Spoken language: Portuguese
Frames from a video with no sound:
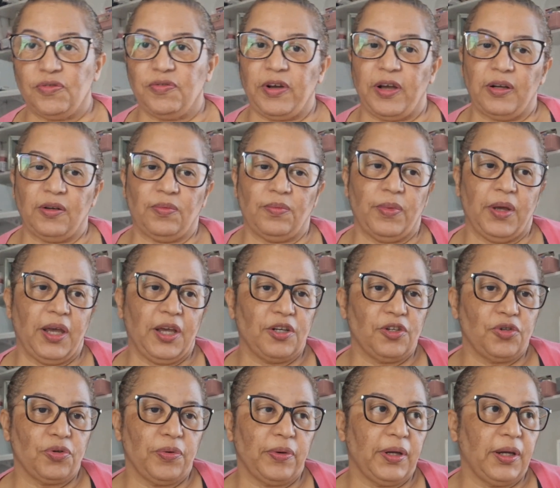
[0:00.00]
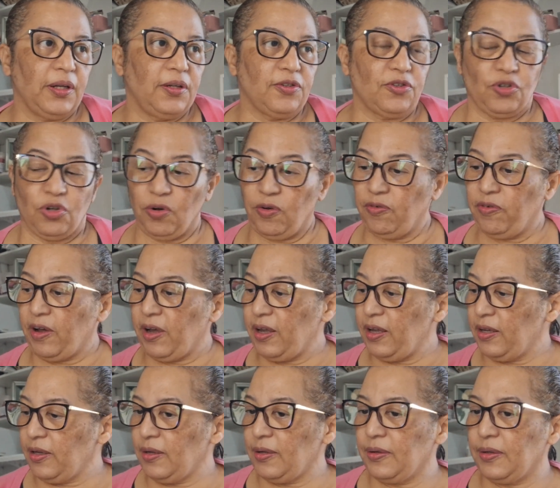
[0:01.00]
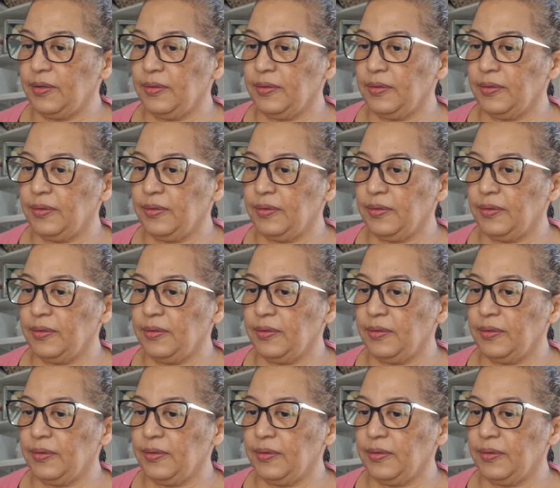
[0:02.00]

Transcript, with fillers: vai no médico e ele só vai